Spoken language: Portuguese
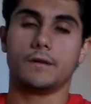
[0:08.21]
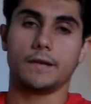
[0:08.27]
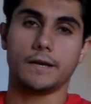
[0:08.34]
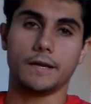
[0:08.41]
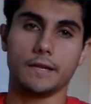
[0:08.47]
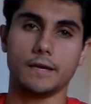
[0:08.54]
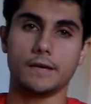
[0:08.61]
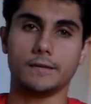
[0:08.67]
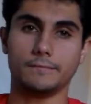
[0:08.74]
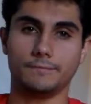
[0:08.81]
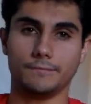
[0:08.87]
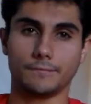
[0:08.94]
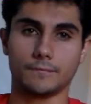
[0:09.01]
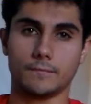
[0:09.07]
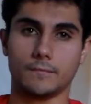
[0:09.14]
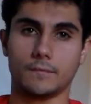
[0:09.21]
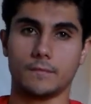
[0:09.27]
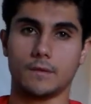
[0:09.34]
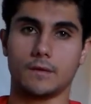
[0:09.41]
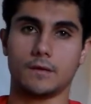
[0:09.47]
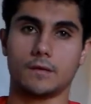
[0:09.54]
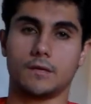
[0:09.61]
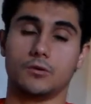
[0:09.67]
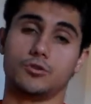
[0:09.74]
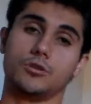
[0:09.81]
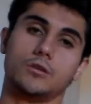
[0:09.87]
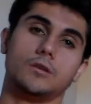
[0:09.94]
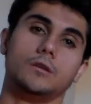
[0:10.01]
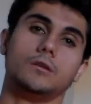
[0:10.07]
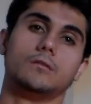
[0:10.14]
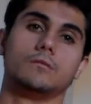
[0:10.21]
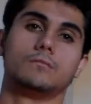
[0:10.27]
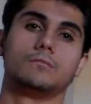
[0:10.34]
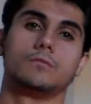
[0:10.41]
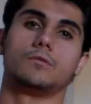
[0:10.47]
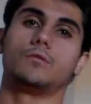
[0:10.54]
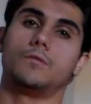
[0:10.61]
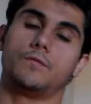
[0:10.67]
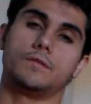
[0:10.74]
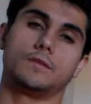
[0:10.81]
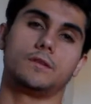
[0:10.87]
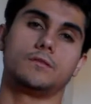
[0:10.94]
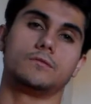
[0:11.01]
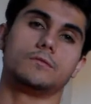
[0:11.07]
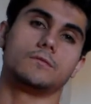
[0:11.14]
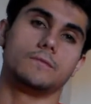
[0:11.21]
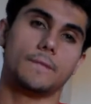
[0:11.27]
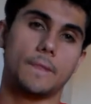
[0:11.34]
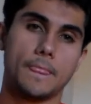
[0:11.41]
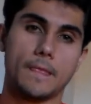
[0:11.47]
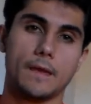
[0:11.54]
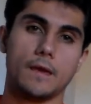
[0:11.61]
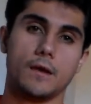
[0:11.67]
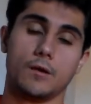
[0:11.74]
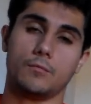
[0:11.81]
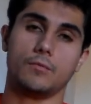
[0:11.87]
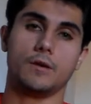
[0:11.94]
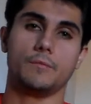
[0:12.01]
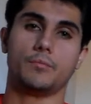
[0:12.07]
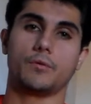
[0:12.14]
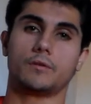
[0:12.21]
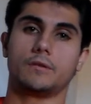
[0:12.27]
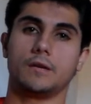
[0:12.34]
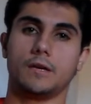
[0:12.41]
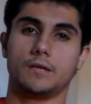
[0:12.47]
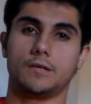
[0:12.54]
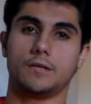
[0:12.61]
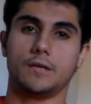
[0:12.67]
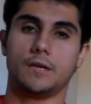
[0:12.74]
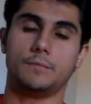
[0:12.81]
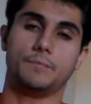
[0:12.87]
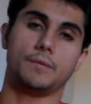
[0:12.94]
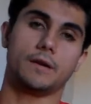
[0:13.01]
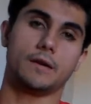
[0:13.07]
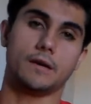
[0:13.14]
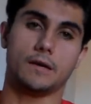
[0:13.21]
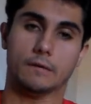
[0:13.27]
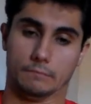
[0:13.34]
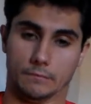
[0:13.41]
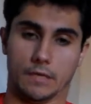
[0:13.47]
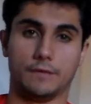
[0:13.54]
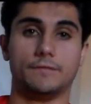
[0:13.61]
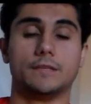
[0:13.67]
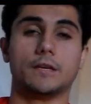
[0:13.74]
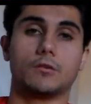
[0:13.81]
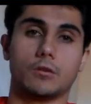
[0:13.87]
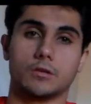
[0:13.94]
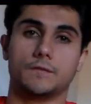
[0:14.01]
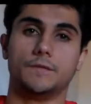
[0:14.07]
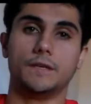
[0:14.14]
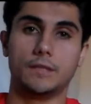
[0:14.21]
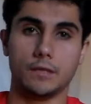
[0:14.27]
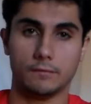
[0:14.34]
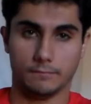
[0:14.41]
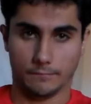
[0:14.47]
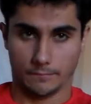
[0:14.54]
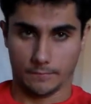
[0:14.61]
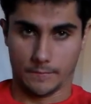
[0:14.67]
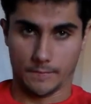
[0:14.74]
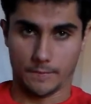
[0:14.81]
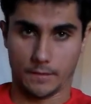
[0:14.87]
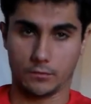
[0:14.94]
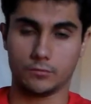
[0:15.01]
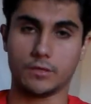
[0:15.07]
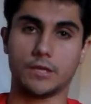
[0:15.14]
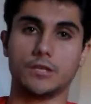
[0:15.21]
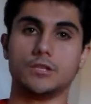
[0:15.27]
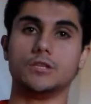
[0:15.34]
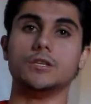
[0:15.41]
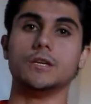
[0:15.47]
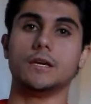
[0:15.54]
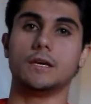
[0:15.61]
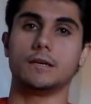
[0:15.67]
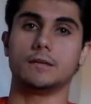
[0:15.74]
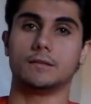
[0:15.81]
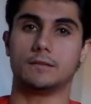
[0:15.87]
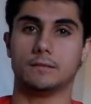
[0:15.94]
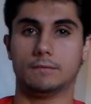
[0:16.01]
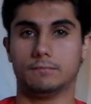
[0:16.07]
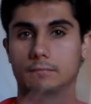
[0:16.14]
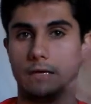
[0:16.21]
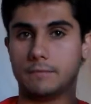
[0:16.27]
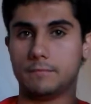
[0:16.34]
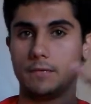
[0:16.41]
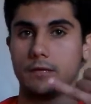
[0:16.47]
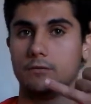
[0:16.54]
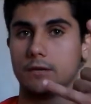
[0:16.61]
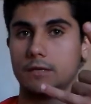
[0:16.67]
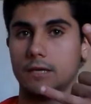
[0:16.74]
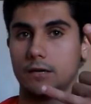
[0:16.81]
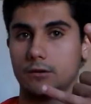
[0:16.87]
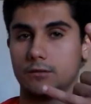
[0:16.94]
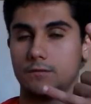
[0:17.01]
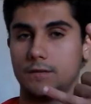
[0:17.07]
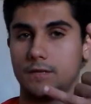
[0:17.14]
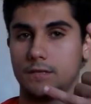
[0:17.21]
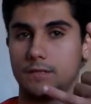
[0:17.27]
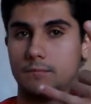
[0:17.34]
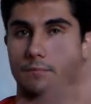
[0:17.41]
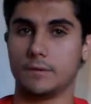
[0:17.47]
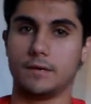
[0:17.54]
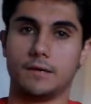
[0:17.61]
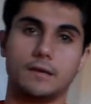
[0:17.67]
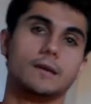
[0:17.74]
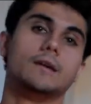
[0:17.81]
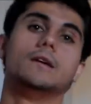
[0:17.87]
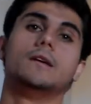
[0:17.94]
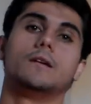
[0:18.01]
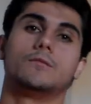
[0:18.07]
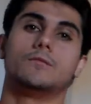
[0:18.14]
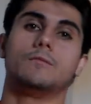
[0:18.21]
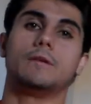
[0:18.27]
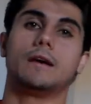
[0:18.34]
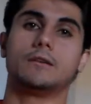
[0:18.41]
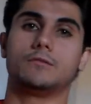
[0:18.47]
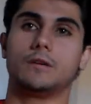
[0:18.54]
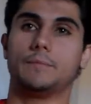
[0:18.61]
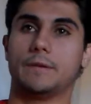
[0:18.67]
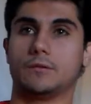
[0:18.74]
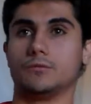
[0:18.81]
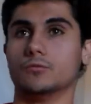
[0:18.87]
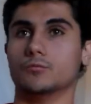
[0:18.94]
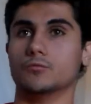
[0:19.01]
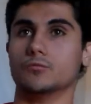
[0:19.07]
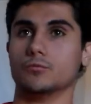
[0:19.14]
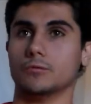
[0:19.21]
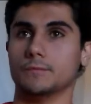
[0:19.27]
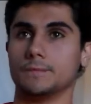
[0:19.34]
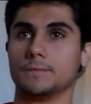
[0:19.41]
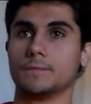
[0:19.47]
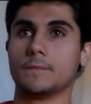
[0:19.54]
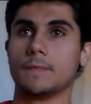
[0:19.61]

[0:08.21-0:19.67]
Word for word: Fala galera, é, aqui é o Chiquinho, estou fazendo uma reportagem aí para revista Crossfitter, Denis Diegas, amigo aí da CrossFit SP, um abraço aí para todo mundo.